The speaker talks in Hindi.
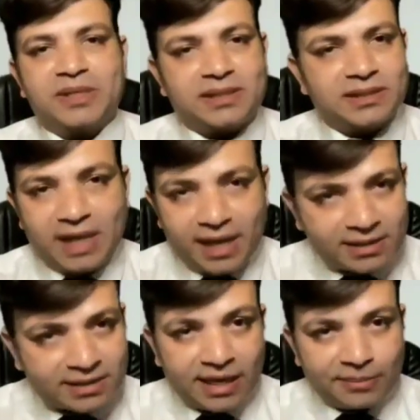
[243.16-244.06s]
बिजनेस जहां
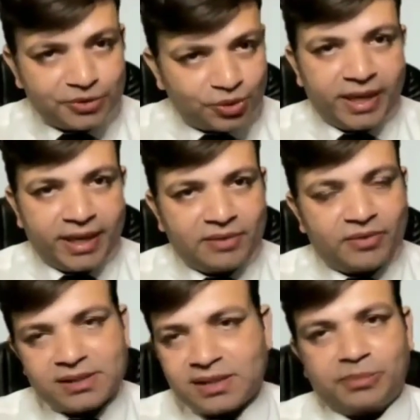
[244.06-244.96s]
से आप जुड़े हैं ना
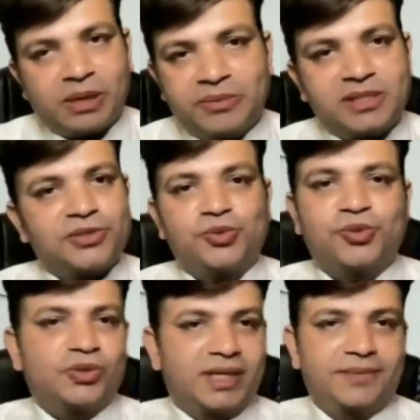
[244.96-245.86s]
वहां से आपका बिजनेस शुरू
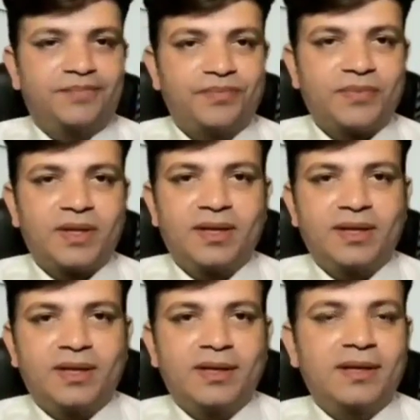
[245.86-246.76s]
होता है
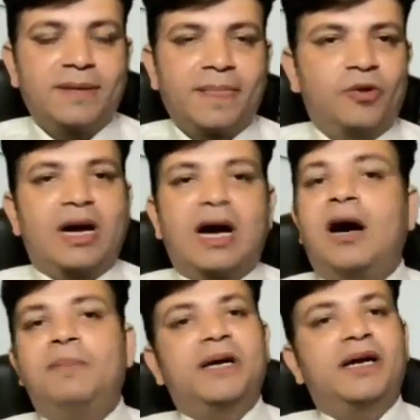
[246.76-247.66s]
और
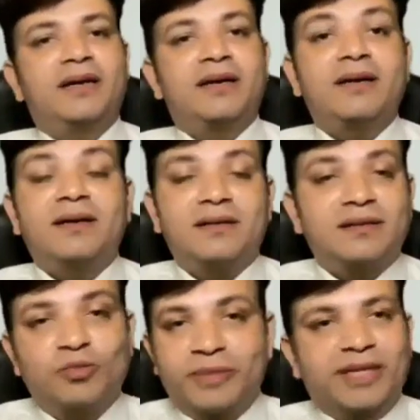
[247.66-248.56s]
आप अगर
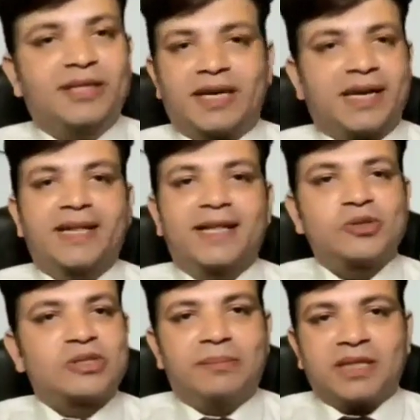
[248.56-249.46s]
उम्मीद कर रहे हैं तो
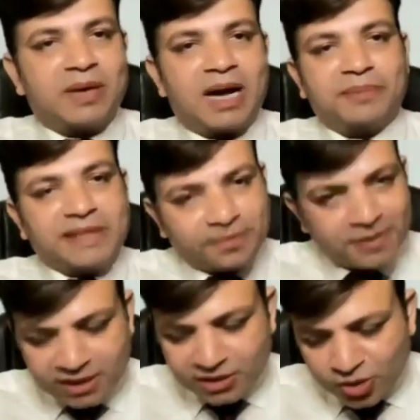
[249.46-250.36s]
इसका मतलब आप इस
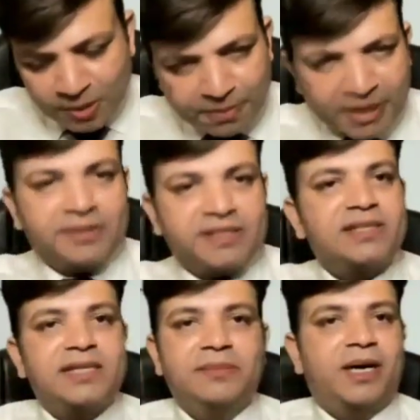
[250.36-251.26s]
बिजनेस को अपना
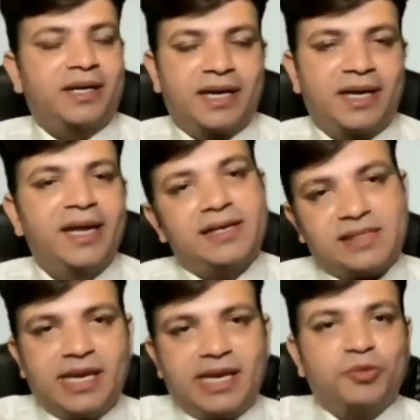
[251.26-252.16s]
बिजनेस नहीं मान रहे
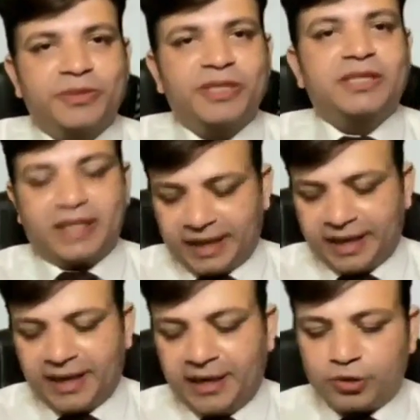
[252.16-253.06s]
इसलिए आप उम्मीद कर रहे
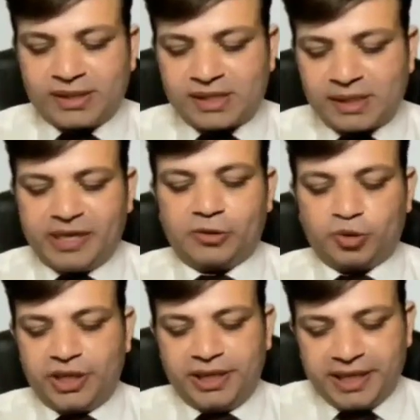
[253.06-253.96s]
हैं तो ऐसा मैंने
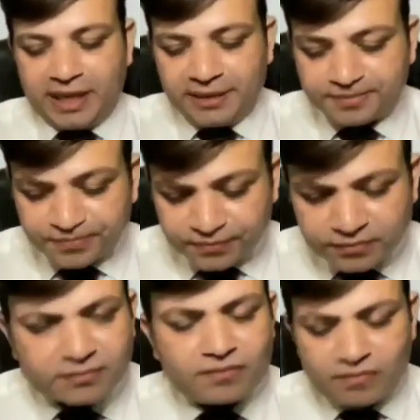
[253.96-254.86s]
कुछ नहीं किया
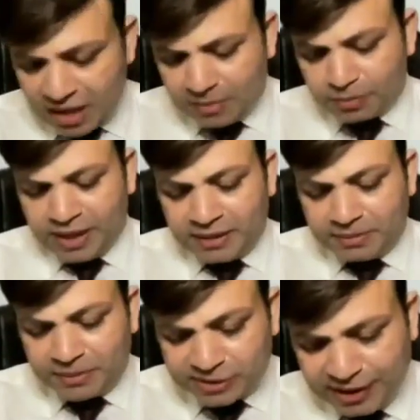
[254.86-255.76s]
पॉइंट
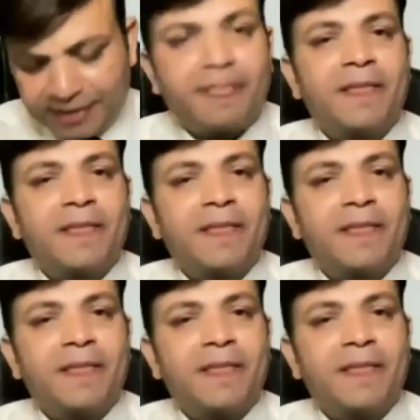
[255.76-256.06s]
नंबर तीन